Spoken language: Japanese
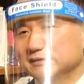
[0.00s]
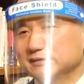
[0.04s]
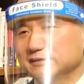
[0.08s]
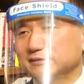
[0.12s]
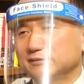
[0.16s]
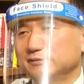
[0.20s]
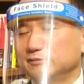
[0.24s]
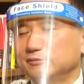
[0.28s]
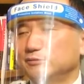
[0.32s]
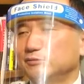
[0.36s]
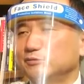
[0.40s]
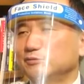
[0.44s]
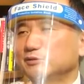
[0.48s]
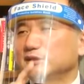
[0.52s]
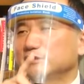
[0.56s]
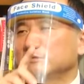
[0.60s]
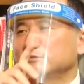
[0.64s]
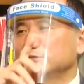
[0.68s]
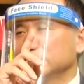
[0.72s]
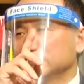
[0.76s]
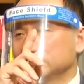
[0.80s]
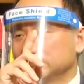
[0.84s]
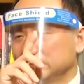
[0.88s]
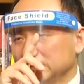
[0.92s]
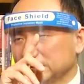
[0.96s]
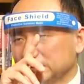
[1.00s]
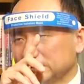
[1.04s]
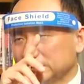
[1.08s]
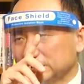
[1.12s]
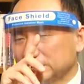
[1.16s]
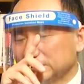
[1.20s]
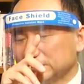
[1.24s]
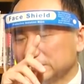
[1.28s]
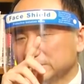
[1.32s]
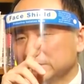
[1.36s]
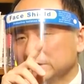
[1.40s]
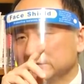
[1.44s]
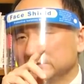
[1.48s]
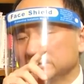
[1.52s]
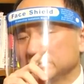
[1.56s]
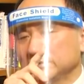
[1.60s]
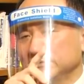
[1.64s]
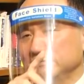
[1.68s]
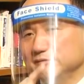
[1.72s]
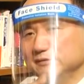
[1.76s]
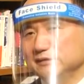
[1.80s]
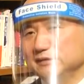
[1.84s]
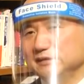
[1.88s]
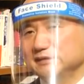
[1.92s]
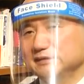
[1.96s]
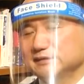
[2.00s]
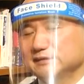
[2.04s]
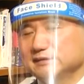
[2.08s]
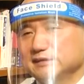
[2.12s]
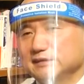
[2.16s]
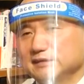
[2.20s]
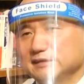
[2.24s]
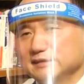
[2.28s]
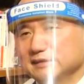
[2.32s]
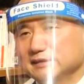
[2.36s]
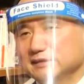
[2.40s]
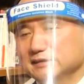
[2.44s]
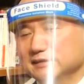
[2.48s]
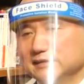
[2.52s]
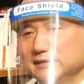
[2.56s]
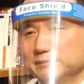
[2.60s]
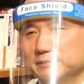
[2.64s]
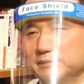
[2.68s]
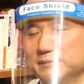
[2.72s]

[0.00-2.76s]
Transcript: んで大きくなるんです。うん、で去年いちねんかんでやっ